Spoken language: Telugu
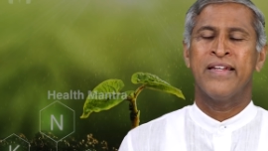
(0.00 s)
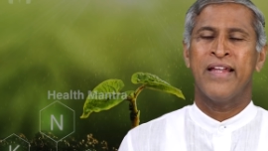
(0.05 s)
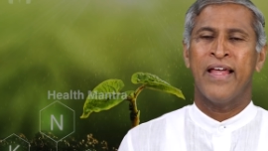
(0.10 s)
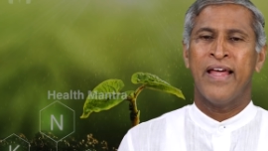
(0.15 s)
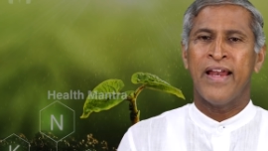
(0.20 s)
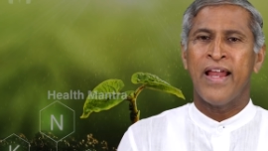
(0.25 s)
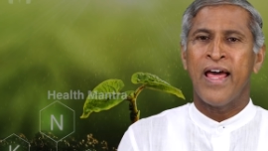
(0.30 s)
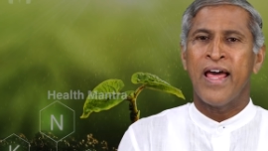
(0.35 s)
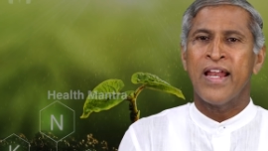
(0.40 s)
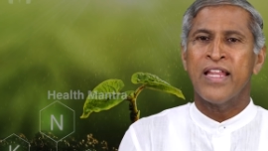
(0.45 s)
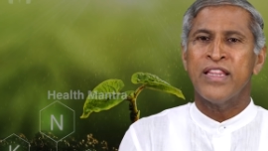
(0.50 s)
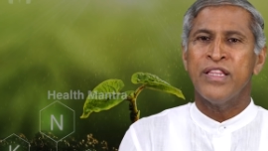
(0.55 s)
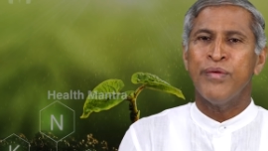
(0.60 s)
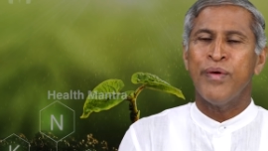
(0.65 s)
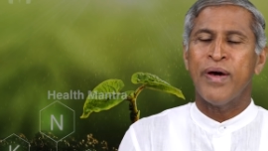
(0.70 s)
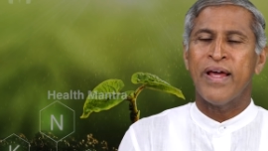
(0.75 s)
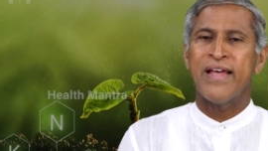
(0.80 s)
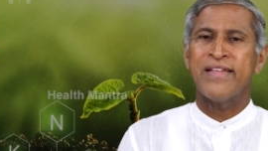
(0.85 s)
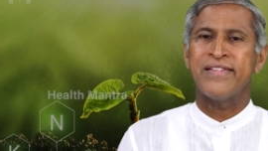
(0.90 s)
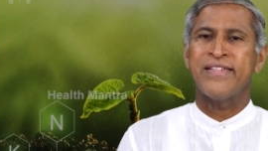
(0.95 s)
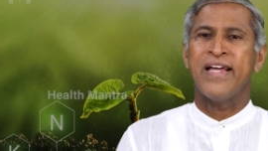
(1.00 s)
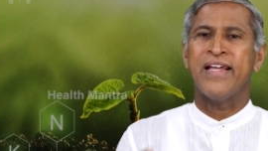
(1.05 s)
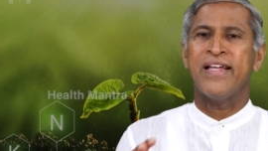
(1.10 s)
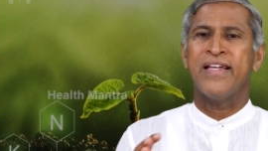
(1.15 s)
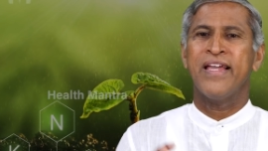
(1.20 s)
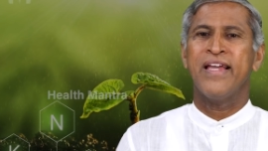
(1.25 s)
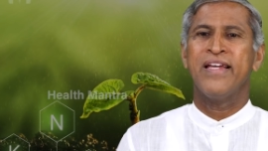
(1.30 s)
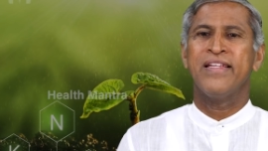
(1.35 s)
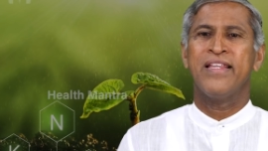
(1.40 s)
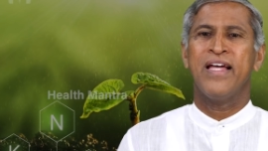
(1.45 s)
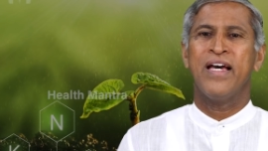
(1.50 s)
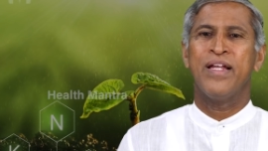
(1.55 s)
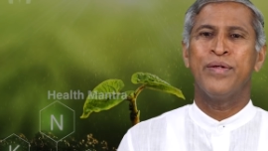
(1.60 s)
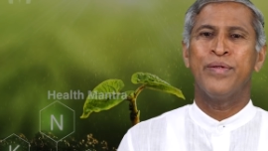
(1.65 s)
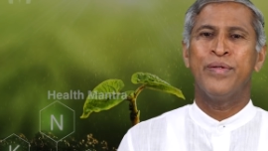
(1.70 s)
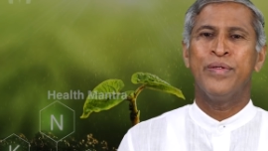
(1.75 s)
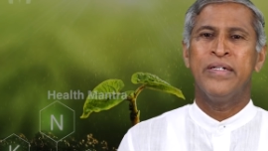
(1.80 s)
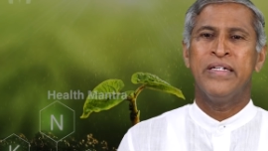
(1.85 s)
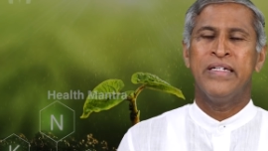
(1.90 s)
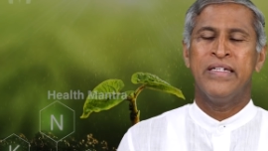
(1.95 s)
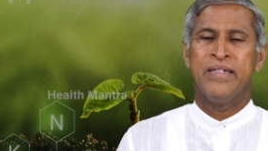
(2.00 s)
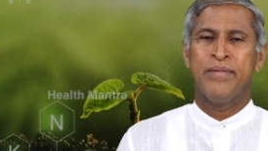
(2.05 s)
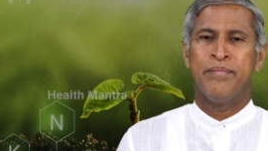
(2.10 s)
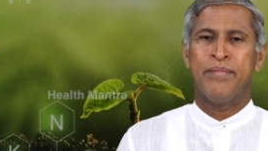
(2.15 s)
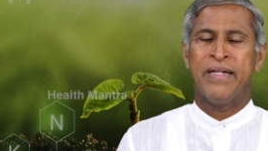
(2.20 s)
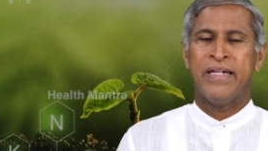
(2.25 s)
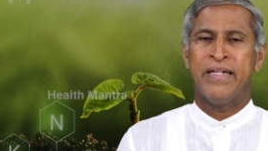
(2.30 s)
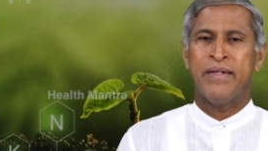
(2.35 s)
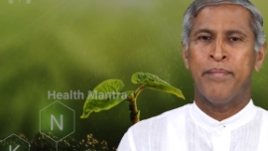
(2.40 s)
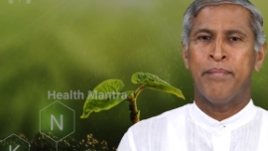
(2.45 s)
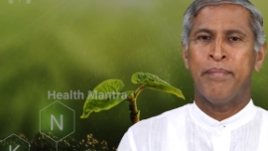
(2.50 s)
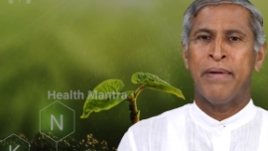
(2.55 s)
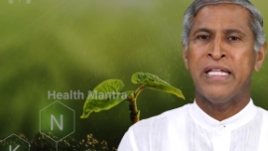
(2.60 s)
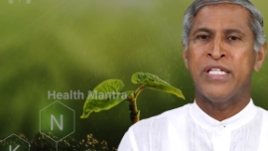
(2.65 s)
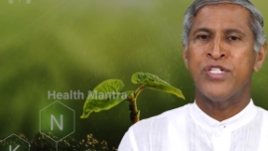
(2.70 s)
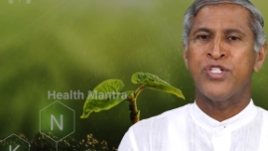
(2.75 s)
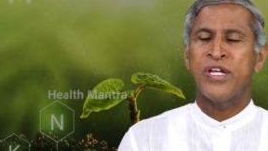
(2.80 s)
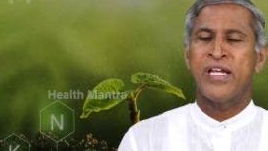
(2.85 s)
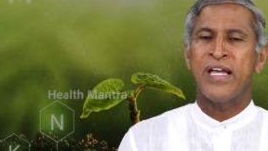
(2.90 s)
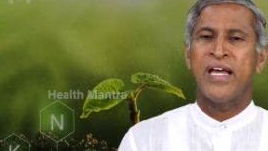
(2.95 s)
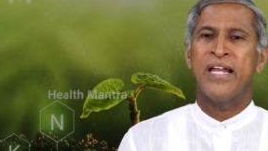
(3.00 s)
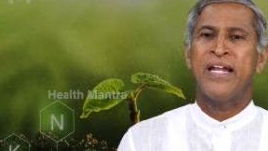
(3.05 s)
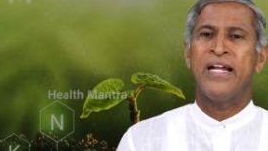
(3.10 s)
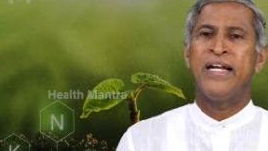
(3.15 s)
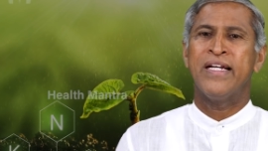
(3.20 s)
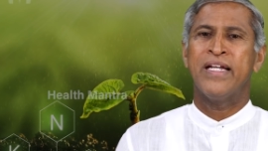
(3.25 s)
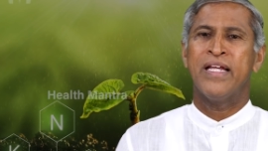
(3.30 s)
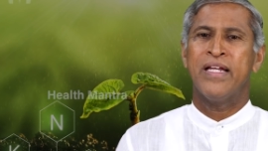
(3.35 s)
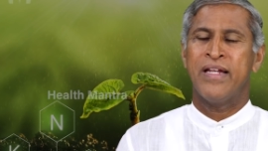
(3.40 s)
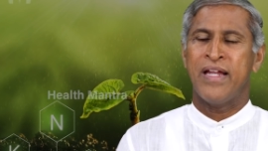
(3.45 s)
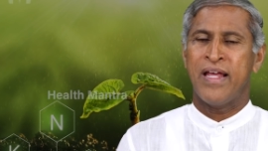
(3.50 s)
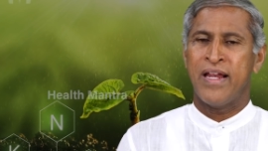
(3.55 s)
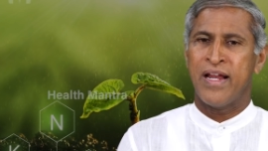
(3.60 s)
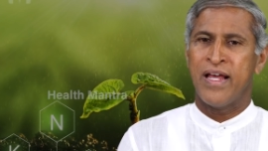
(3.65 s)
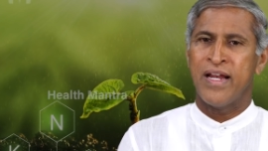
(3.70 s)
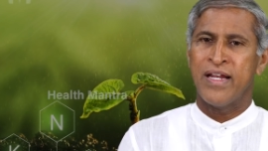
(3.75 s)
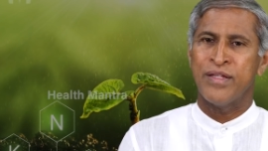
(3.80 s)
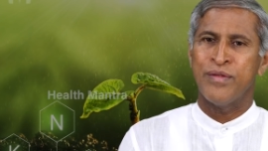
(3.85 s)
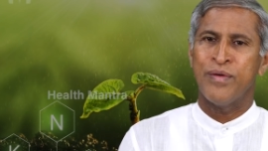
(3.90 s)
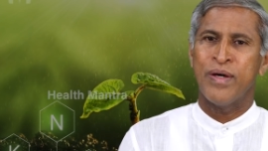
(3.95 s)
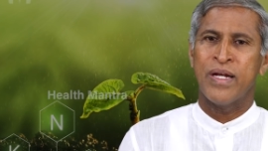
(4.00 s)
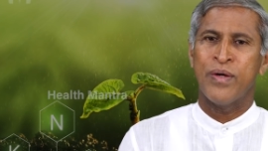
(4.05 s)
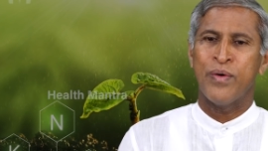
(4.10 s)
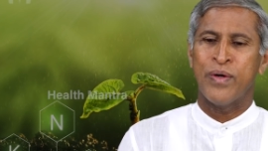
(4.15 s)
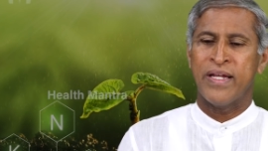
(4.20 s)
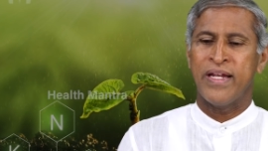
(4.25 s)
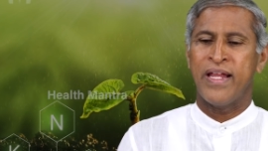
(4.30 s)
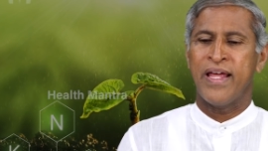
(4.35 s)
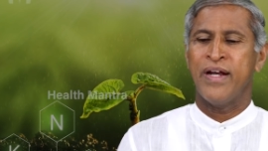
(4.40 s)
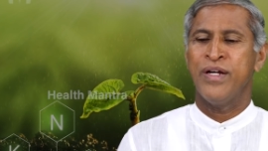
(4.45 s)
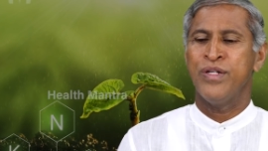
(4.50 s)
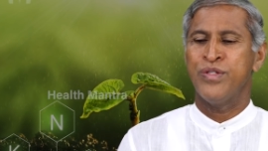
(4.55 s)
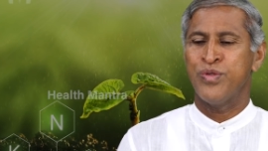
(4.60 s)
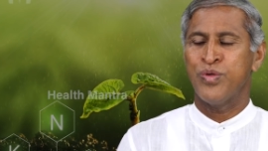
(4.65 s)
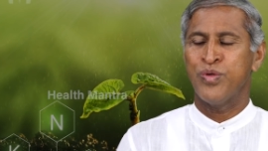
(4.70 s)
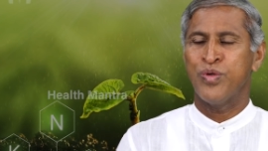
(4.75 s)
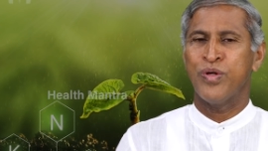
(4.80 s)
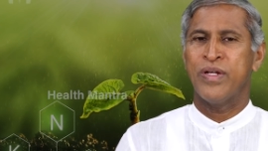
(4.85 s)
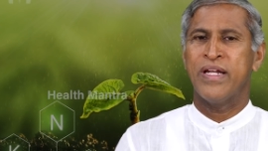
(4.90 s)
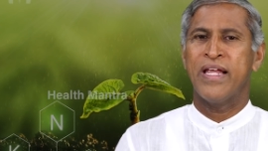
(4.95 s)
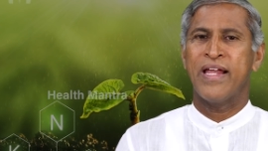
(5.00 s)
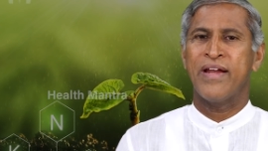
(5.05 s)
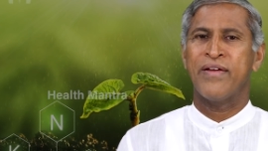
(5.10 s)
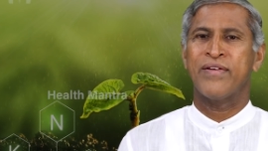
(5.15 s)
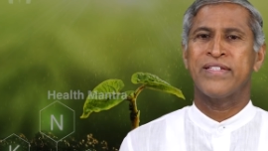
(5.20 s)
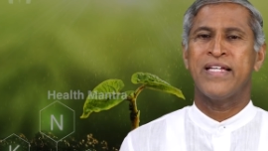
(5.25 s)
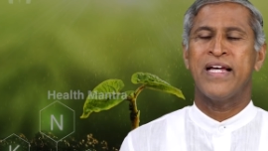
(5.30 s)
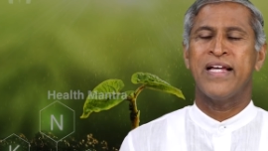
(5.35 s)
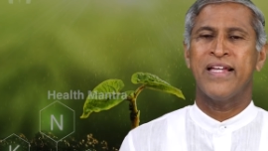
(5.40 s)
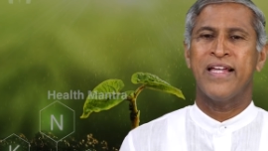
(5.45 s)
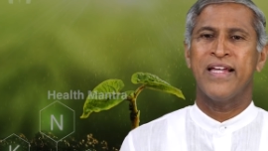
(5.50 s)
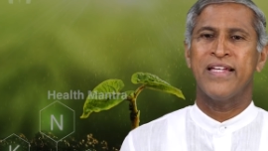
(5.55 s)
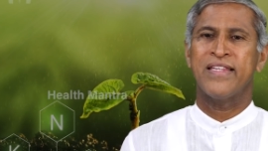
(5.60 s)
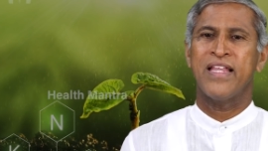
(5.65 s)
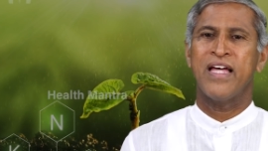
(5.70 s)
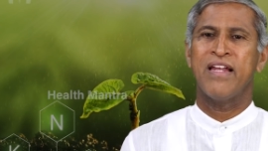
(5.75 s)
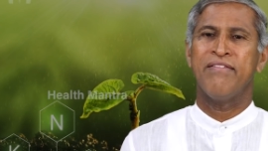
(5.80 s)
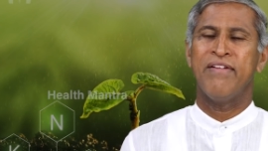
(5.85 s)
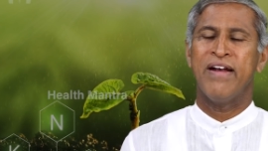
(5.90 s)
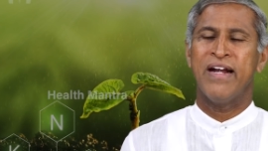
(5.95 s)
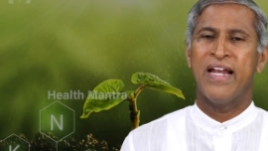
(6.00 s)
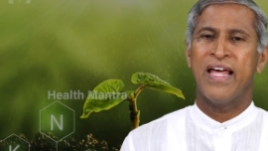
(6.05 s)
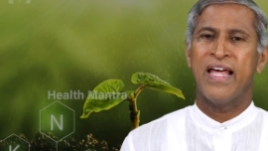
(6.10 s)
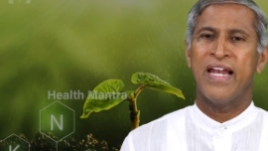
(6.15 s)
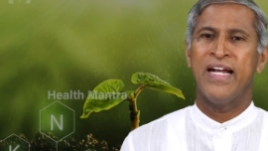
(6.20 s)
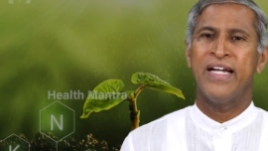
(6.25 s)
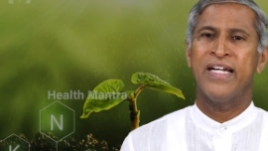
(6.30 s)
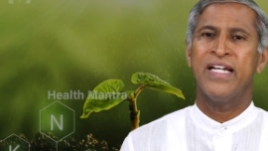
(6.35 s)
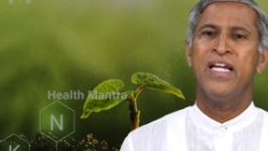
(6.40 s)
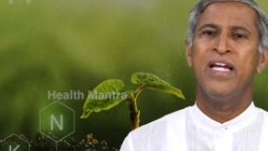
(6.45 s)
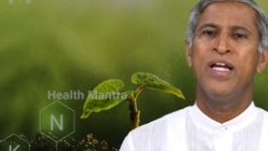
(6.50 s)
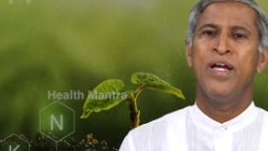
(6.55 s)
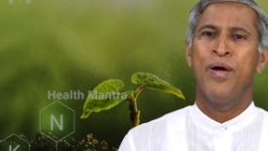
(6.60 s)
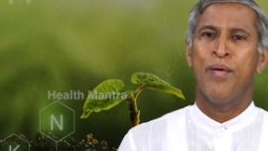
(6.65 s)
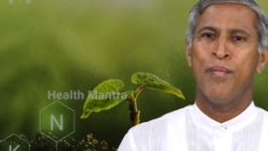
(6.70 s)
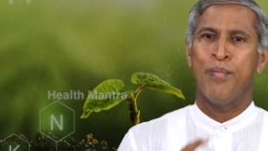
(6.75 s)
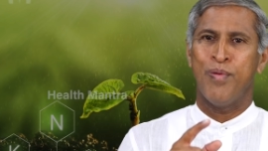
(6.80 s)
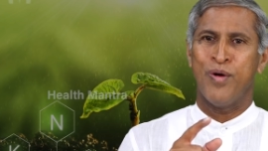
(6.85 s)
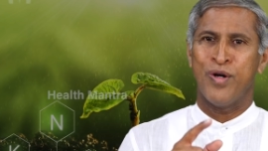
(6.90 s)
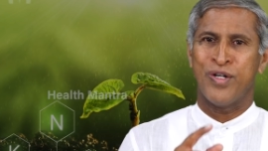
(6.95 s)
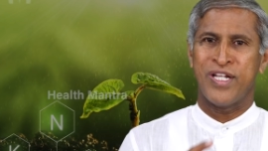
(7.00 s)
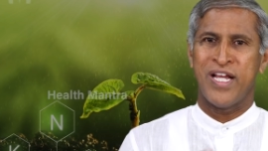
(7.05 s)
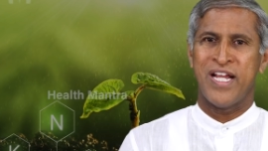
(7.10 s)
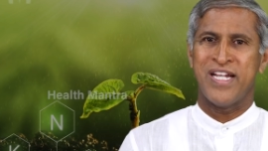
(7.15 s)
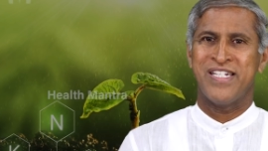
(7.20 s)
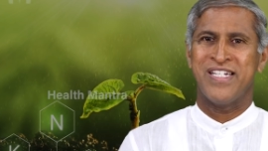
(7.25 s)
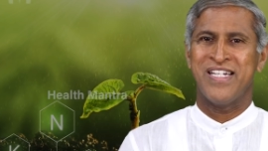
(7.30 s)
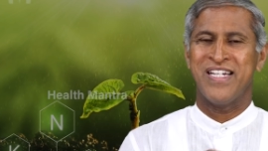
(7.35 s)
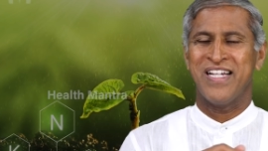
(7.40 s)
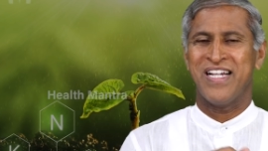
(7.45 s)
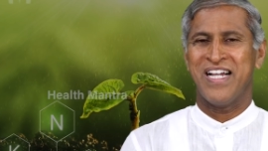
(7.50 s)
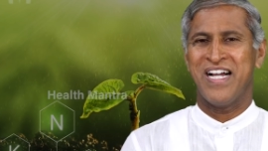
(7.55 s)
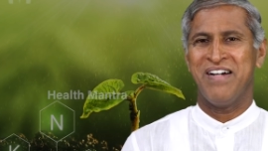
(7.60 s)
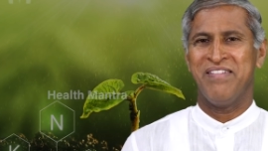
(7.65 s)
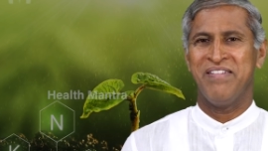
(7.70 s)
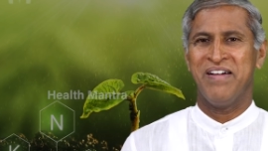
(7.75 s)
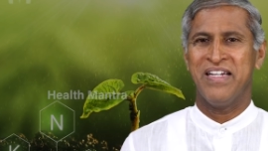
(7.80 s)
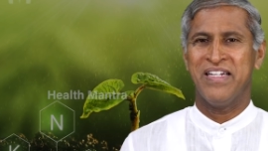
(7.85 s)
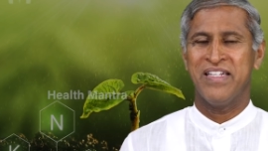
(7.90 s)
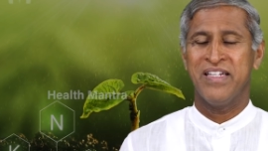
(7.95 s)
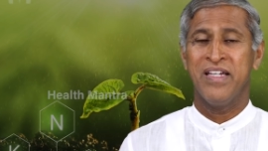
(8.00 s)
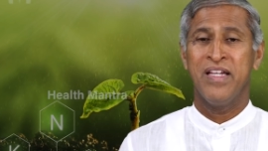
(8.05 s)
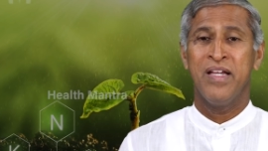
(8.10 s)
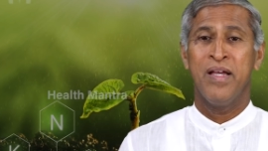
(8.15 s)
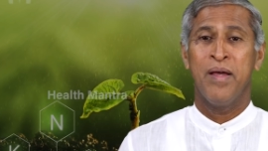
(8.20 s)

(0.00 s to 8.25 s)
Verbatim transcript: నరాల ద్వారా సంకేతాలు మరి పనిచేయాలి అంటే నరాల ద్వారా ఒక నర నుంచి ఇంకో నర సంకేతాలు వెళ్ళాలంటే పొటాషియం కావాలి